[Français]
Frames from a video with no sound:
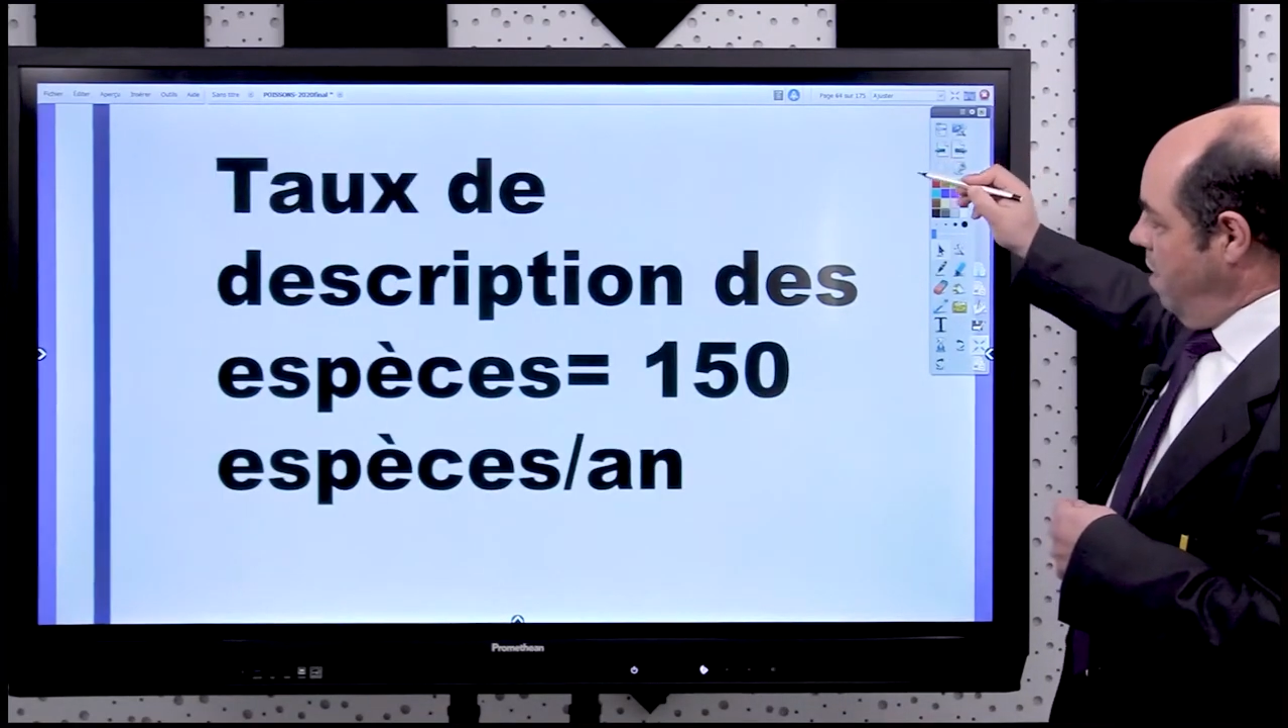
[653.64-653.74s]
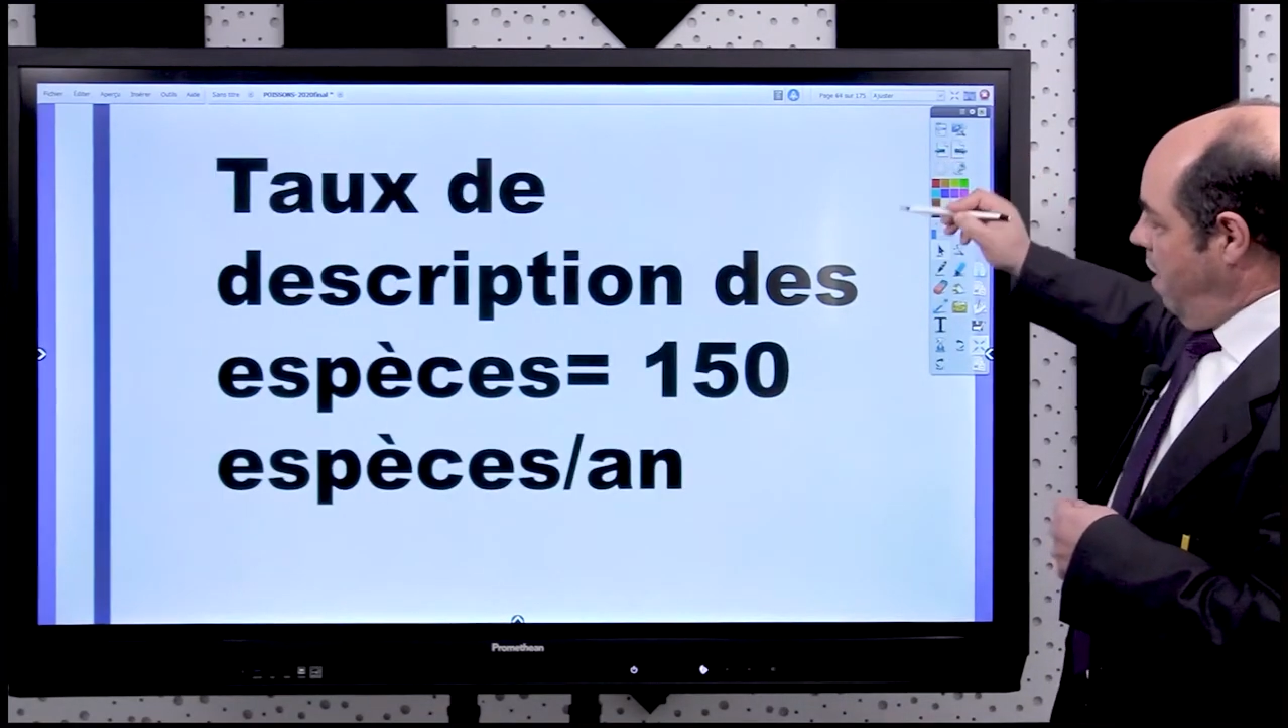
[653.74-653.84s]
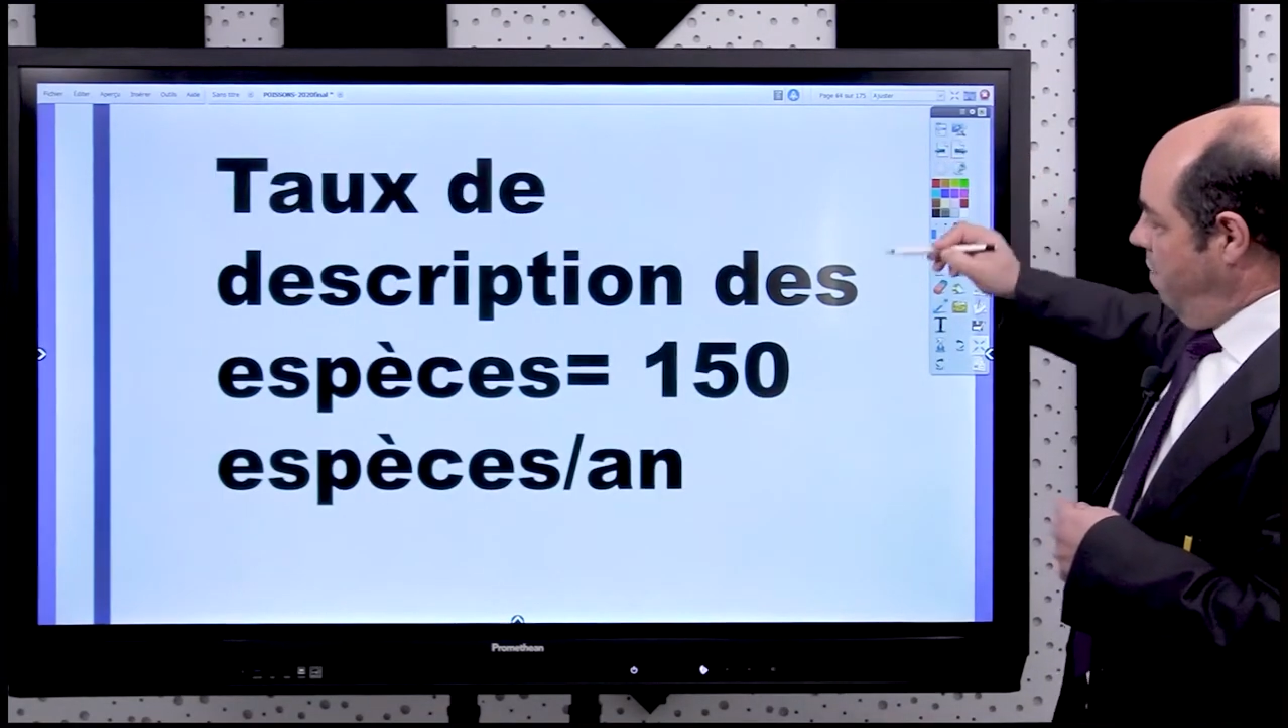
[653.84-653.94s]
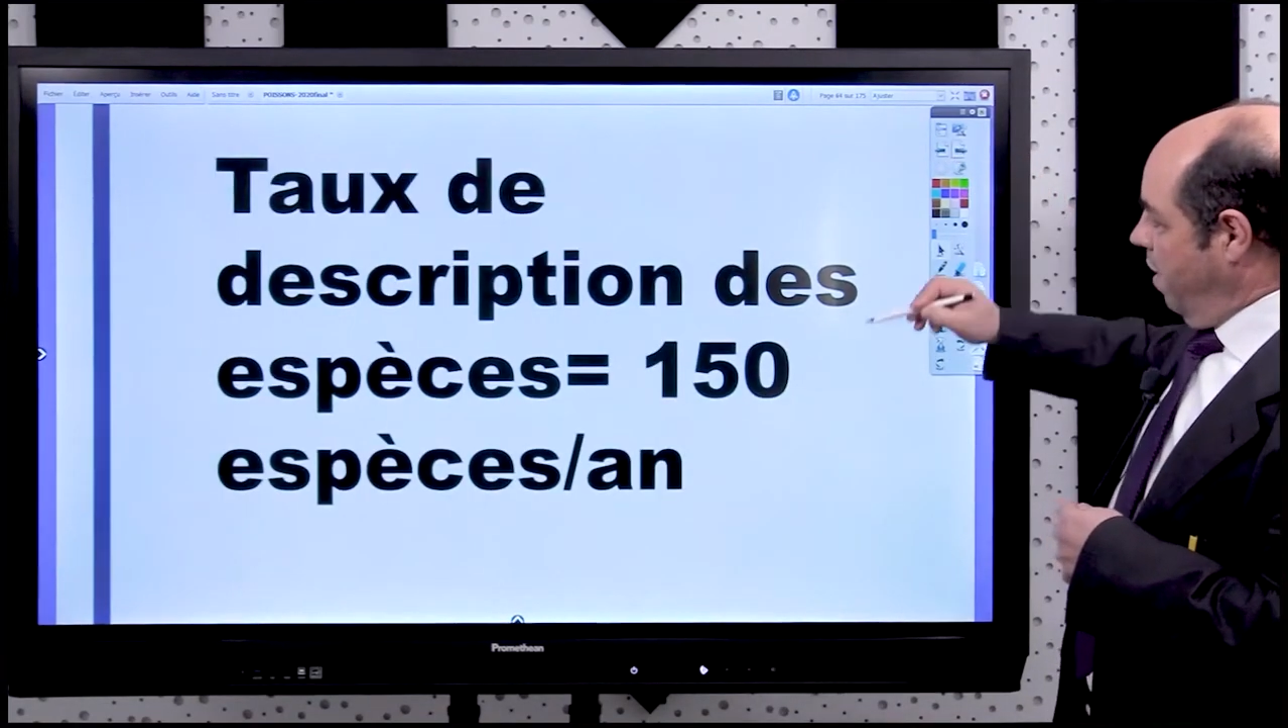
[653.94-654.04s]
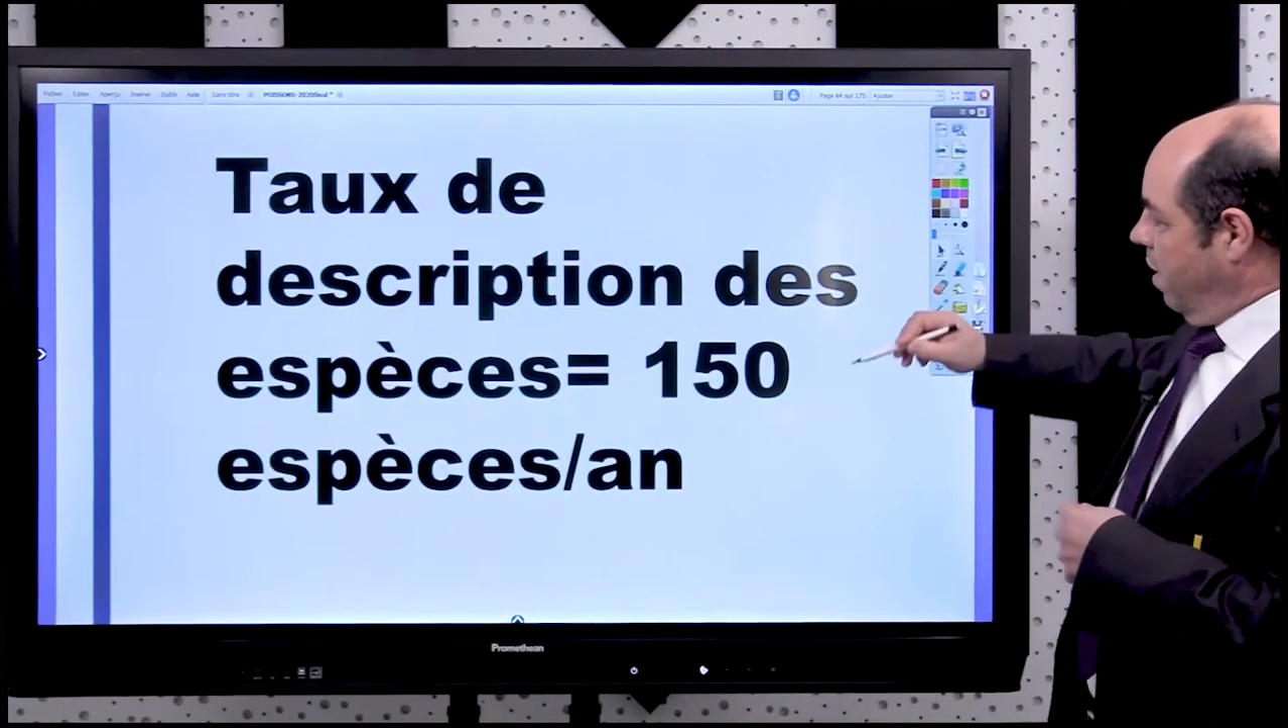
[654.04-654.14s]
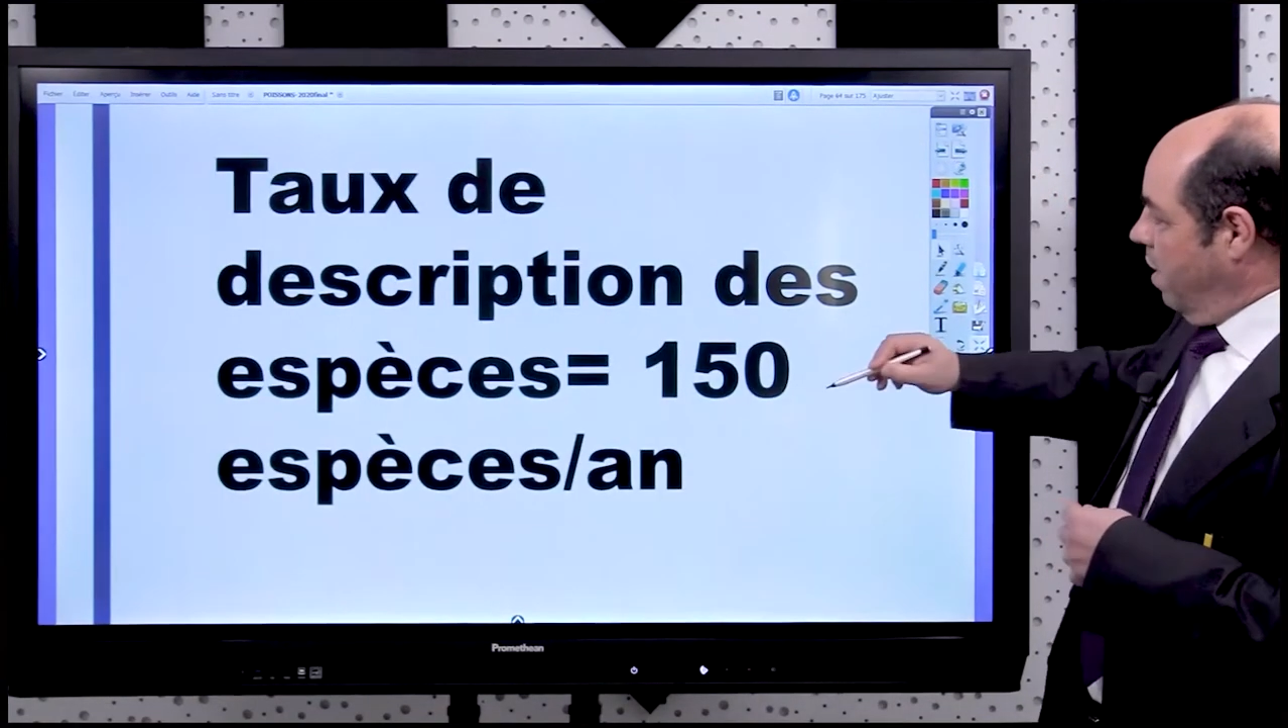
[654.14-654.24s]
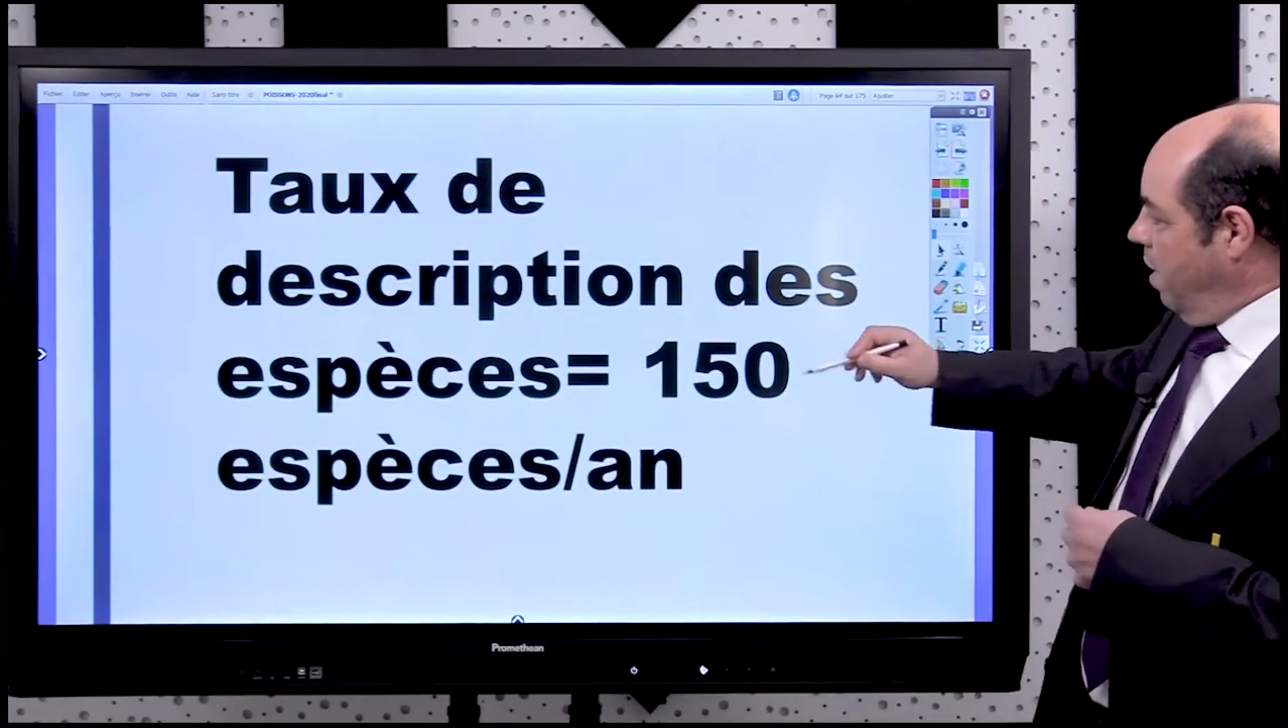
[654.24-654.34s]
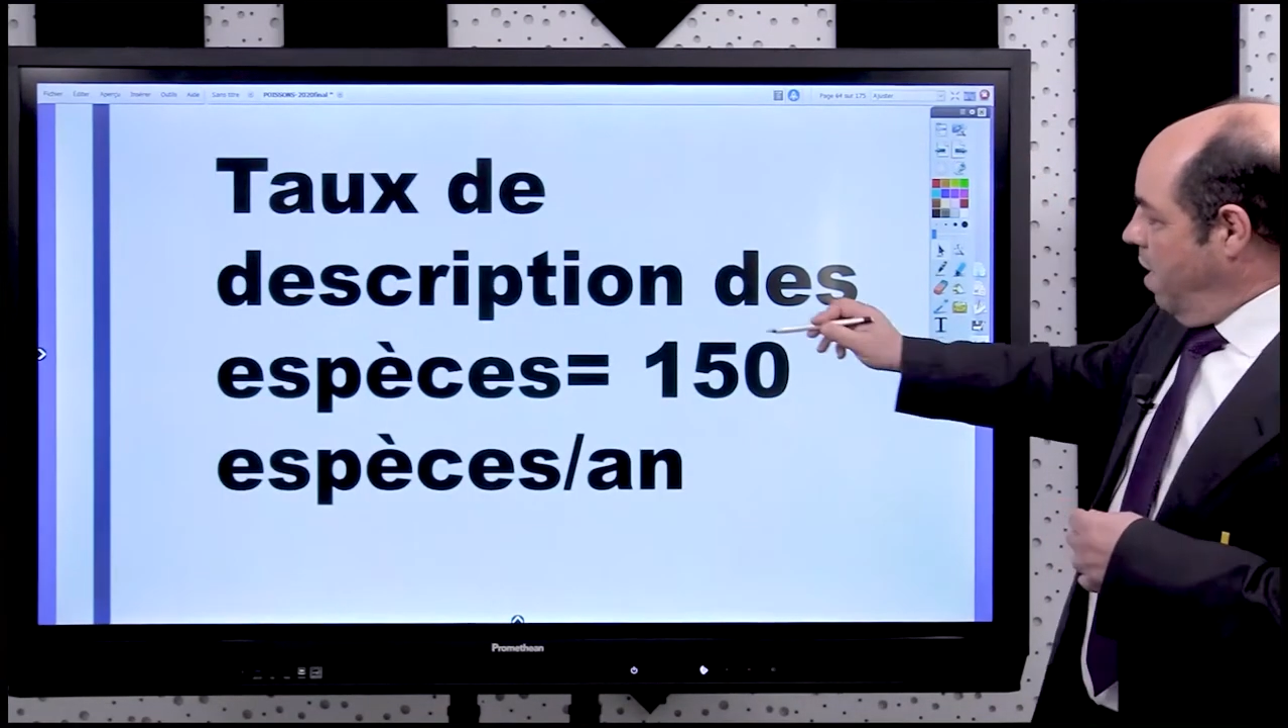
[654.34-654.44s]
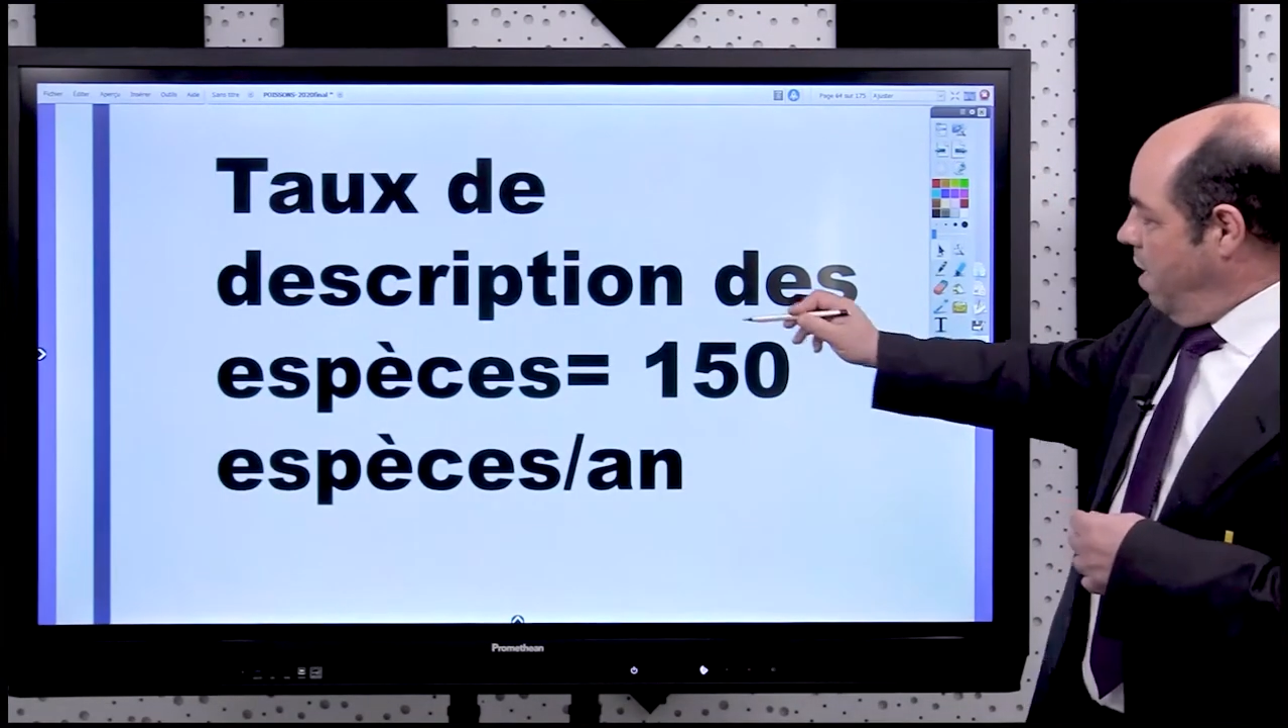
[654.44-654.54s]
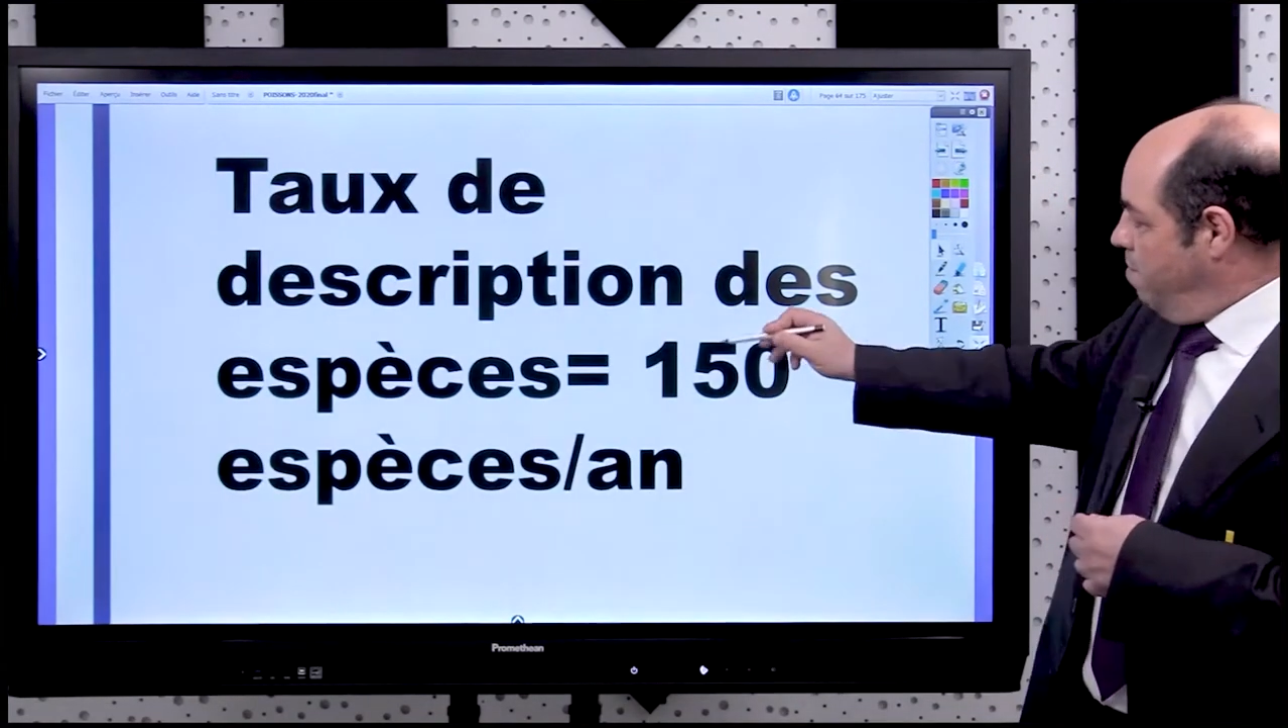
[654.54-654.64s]
avec
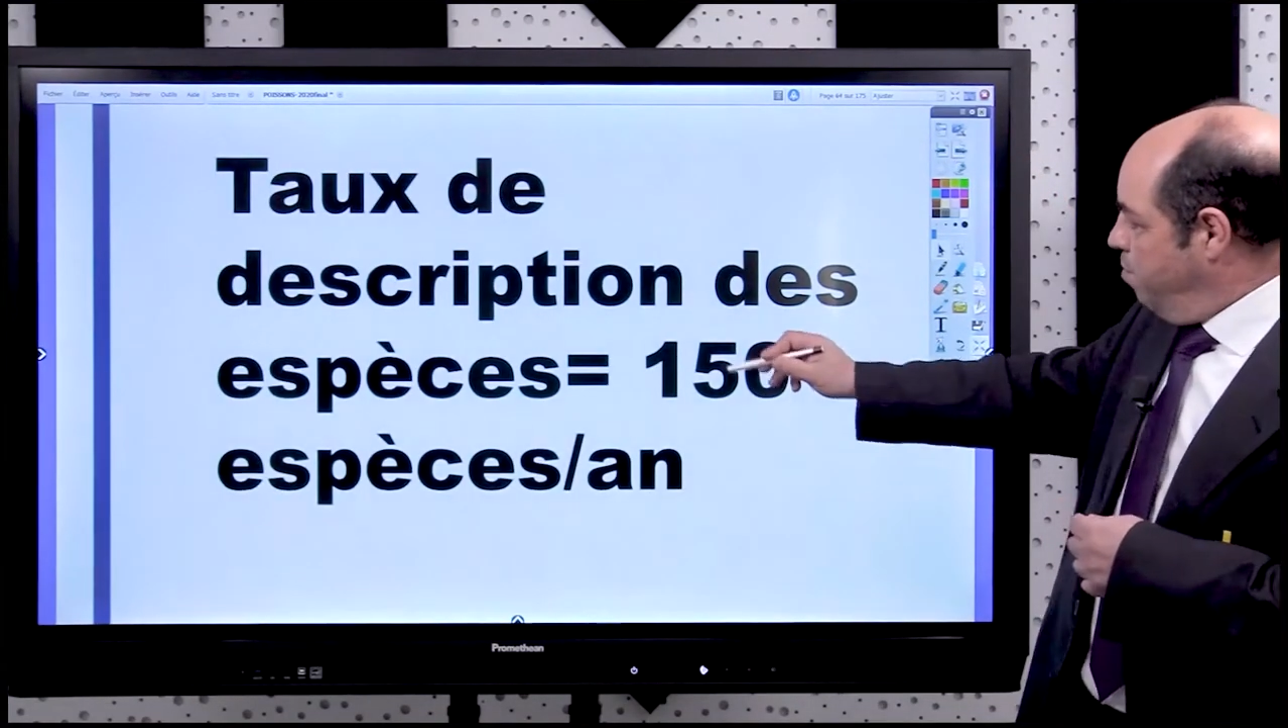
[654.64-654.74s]
un